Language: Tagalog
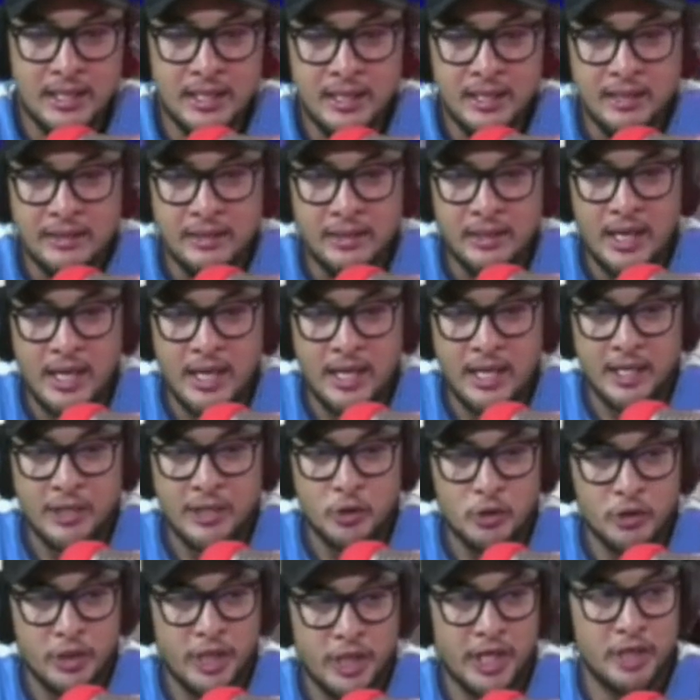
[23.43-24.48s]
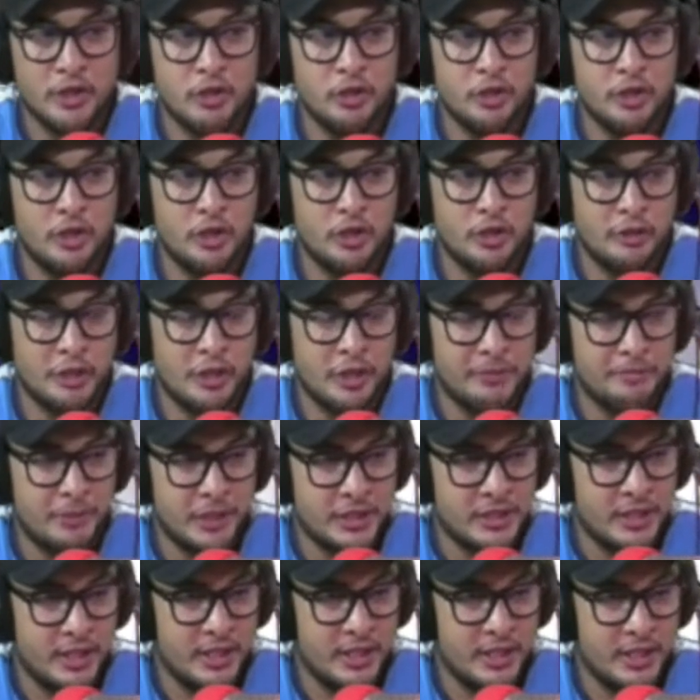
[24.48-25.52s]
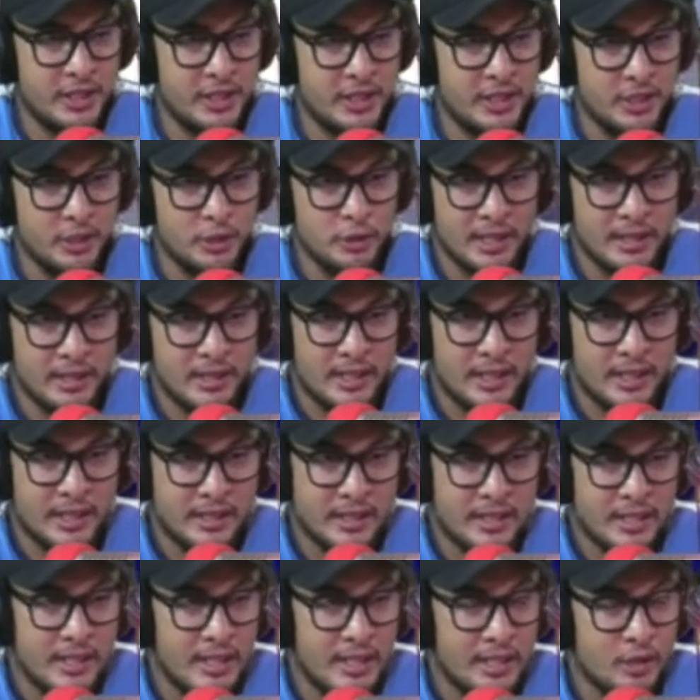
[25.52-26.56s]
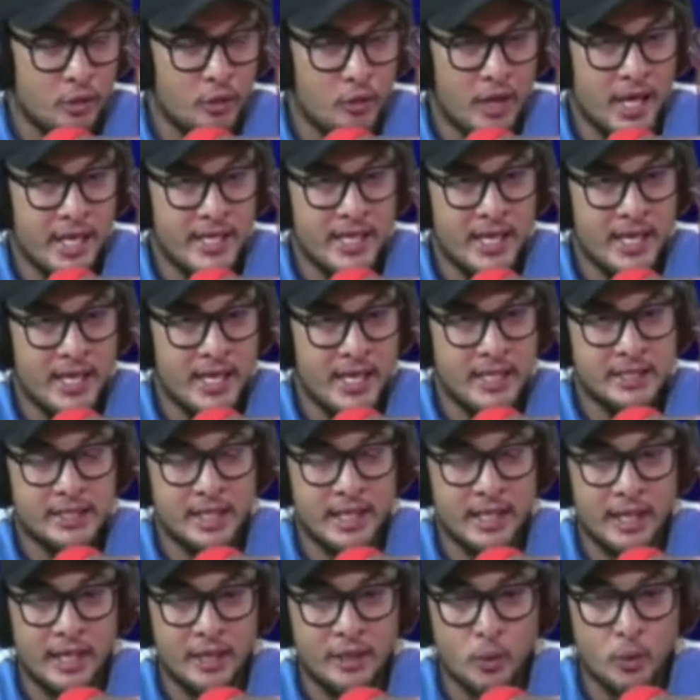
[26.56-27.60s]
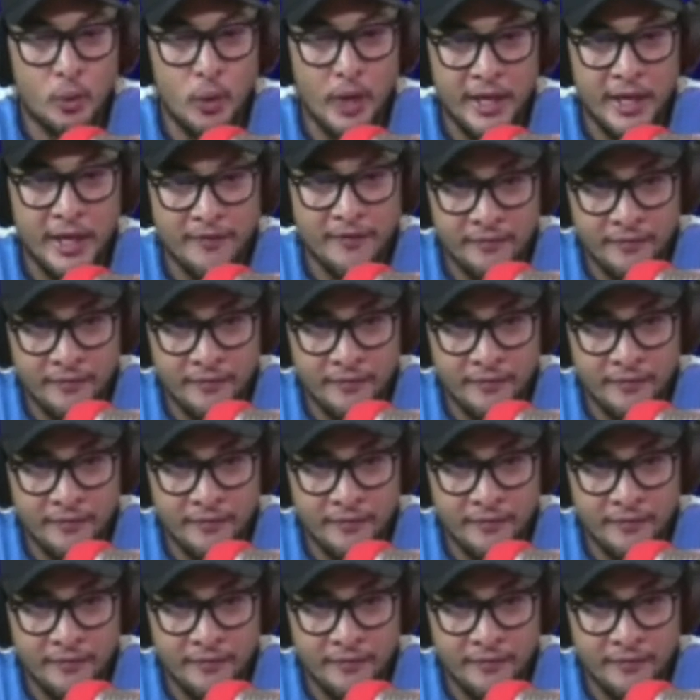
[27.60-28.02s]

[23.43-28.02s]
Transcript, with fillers: ang katong giingon daw ni President Duterte nga di na nato kaya ang second wave.